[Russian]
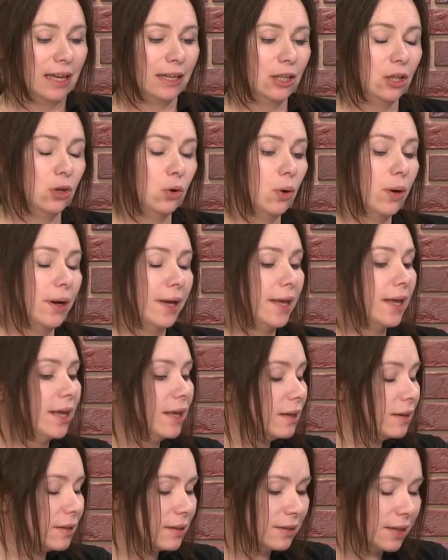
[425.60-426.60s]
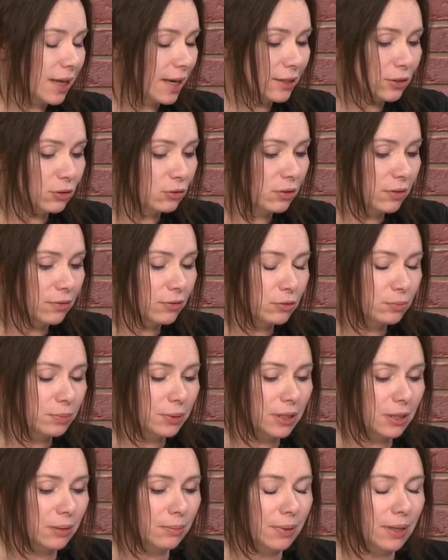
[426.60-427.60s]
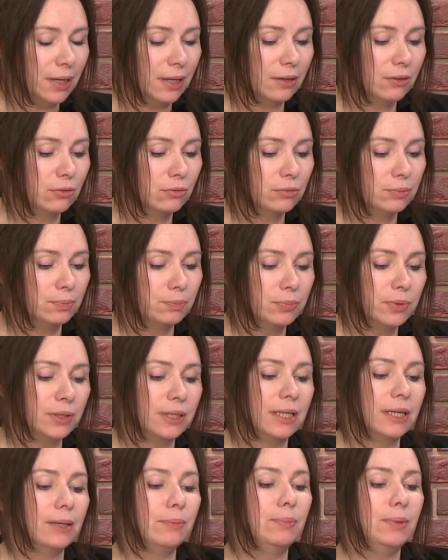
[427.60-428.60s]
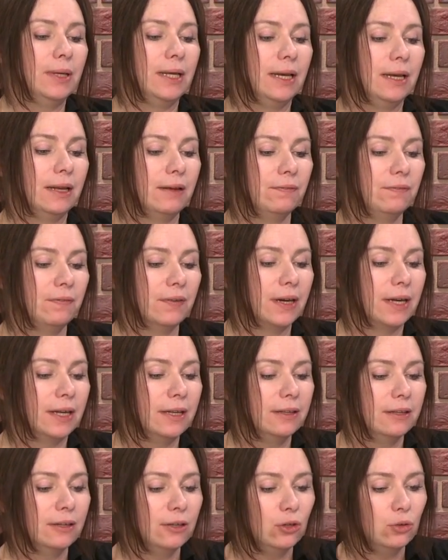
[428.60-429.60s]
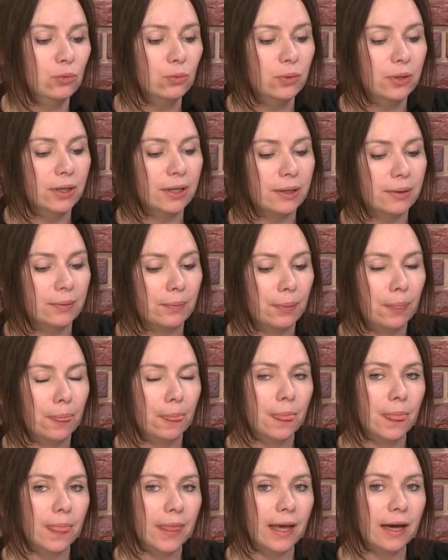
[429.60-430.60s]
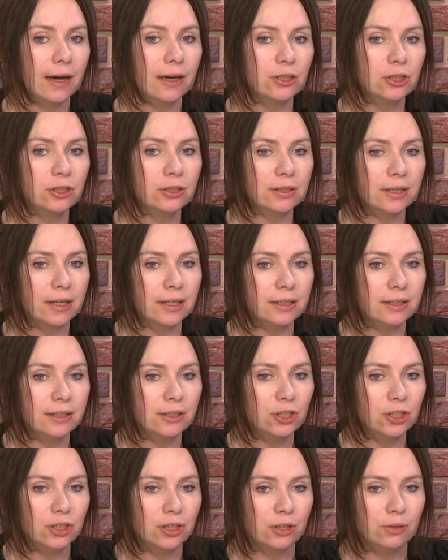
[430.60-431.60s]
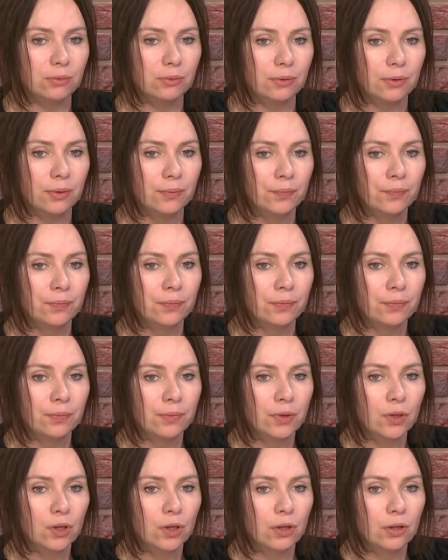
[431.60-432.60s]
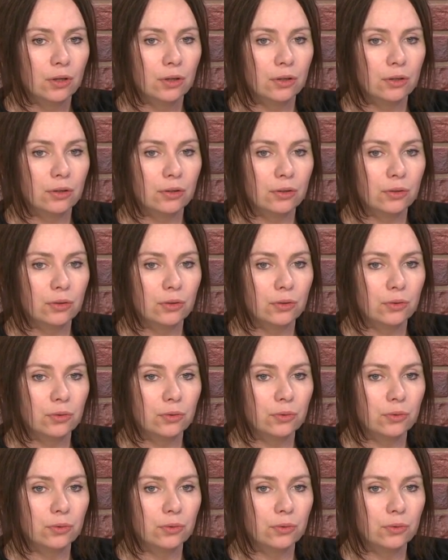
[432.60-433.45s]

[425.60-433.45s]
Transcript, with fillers: Но э, как только вы употребили, э, употребили Фрейда и Юнга, я хочу сказать, что э,